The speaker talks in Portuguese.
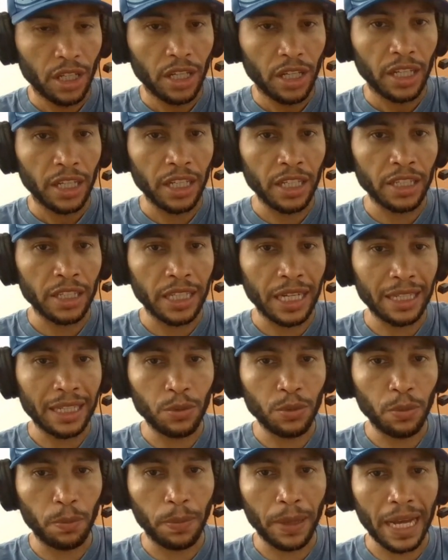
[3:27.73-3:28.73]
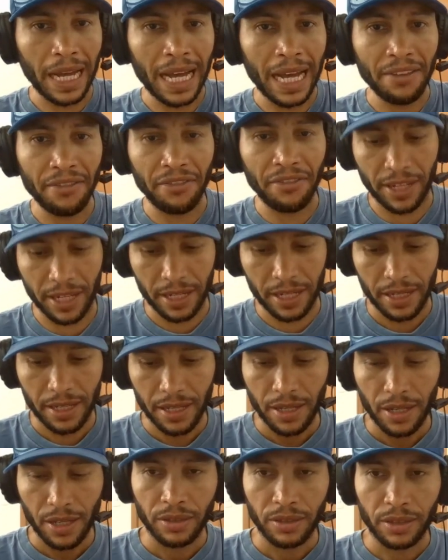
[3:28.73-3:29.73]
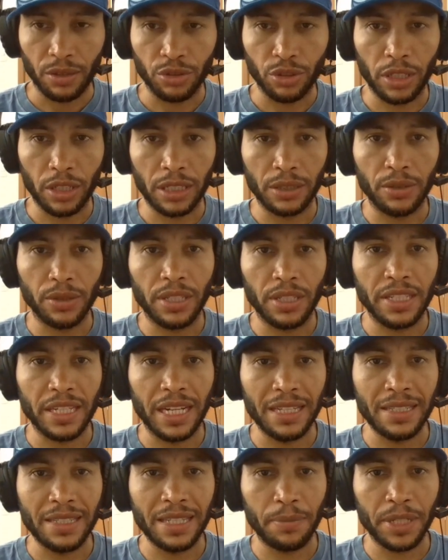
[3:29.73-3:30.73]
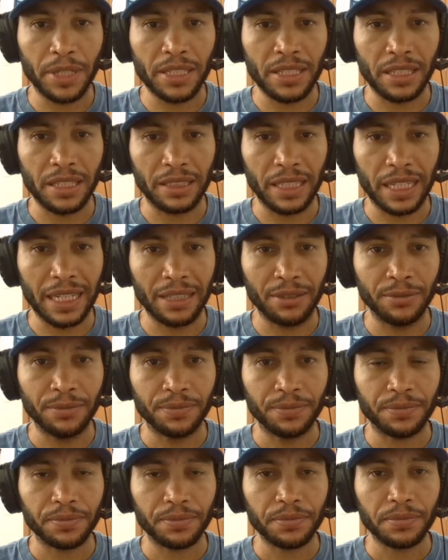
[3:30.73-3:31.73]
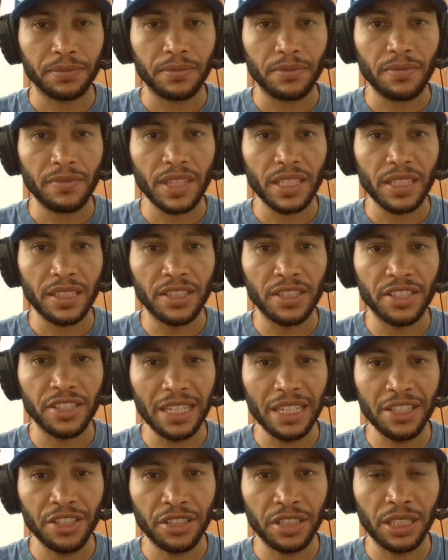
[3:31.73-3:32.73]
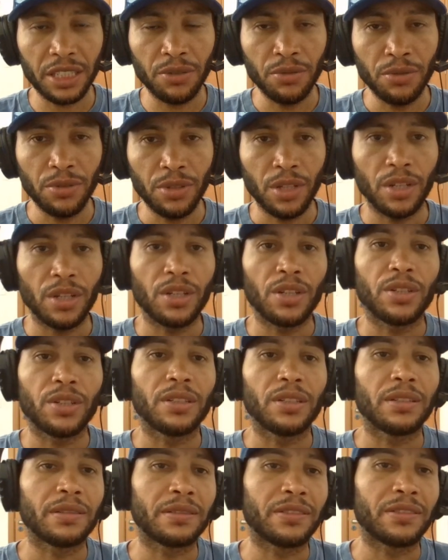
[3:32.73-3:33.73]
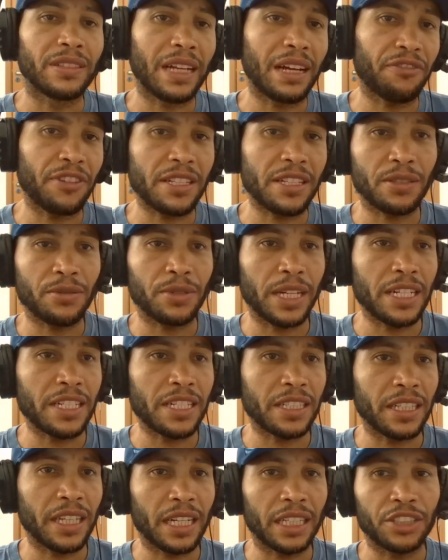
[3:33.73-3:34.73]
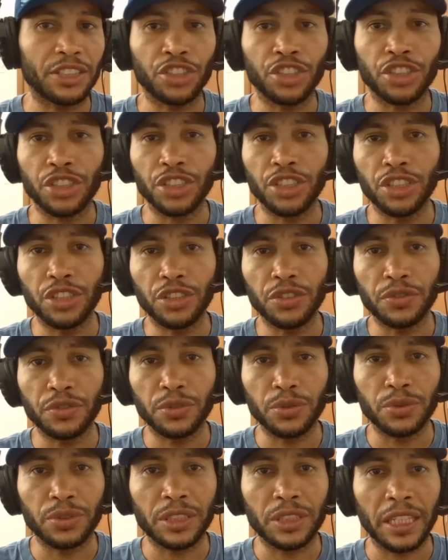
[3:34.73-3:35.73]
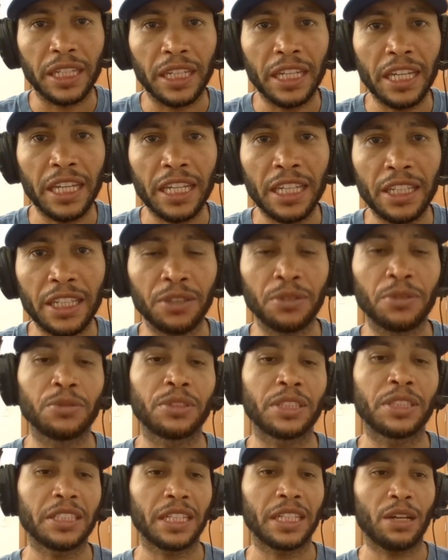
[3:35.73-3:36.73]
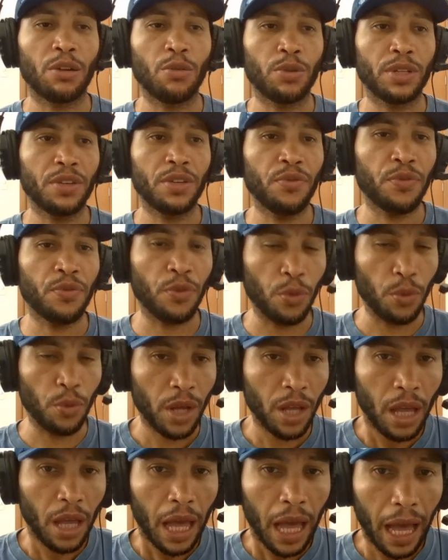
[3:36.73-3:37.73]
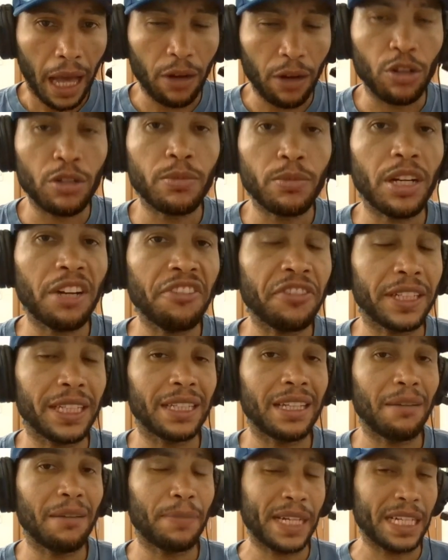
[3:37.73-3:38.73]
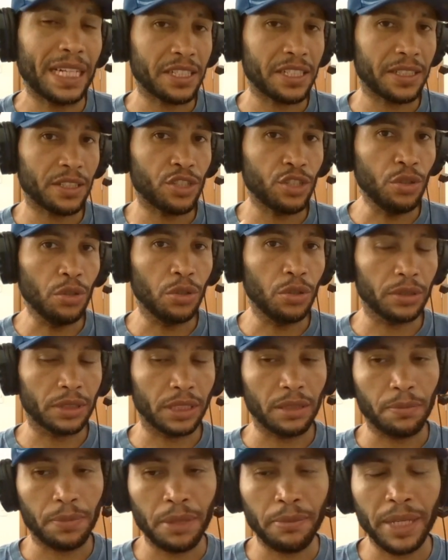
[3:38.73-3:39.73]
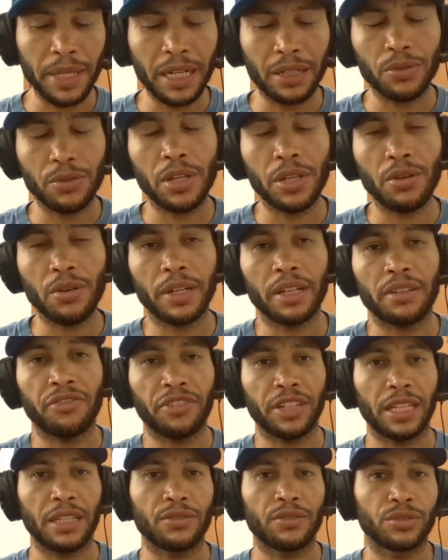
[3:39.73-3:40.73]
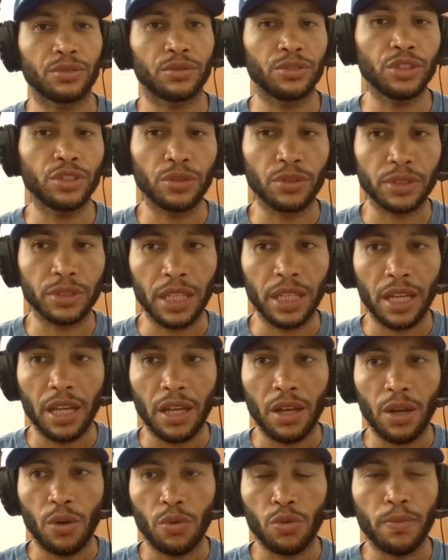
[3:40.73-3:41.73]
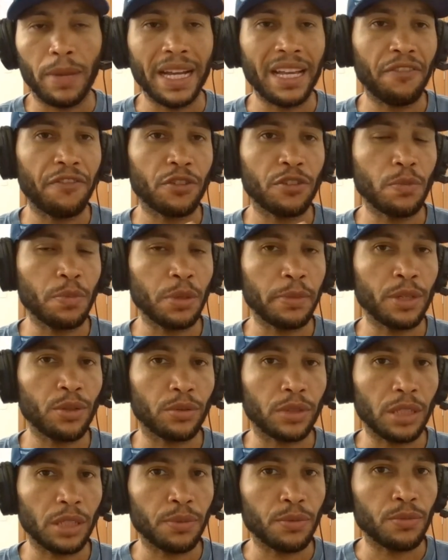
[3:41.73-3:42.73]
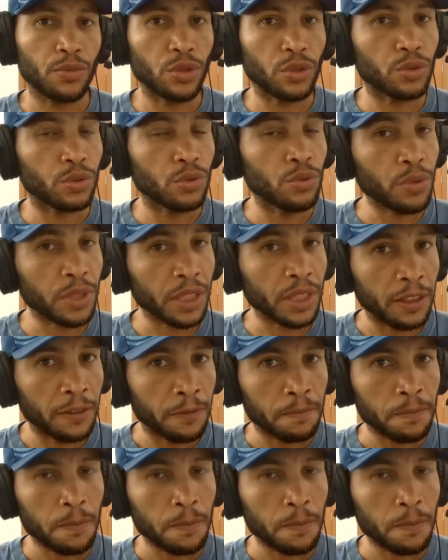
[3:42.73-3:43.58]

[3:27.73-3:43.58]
Renato Paiva. Então, os jogadores já se apresentaram e já estão lá fazendo regenerativo, treino, seja lá o que for. Agora, bora falar da partida de ontem. Primeira coisa que eu quero falar do jogo de ontem. O Bahia fez um primeiro tempo muito ruim,